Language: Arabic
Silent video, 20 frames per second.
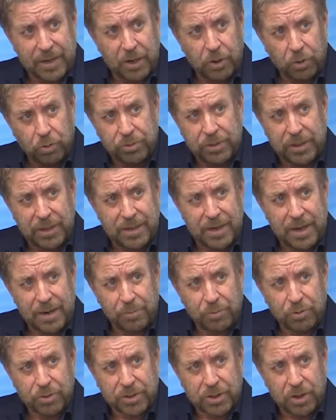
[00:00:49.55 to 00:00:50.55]
يعود إلى
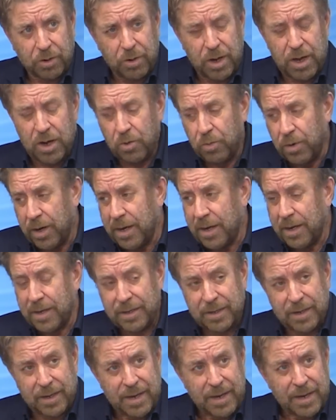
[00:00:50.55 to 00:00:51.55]
مستواه
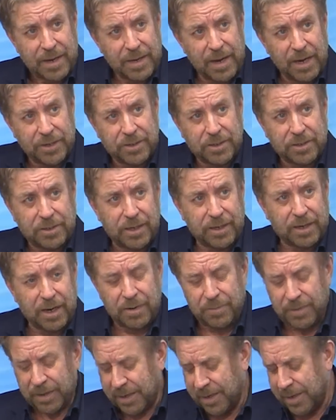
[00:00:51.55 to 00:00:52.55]
ويحجز تلك
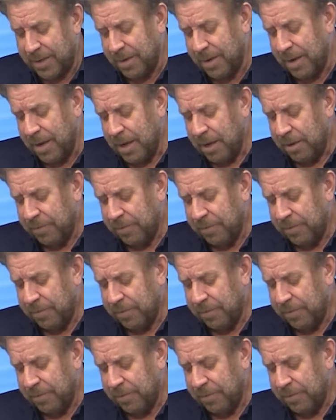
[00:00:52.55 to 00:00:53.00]
المكانة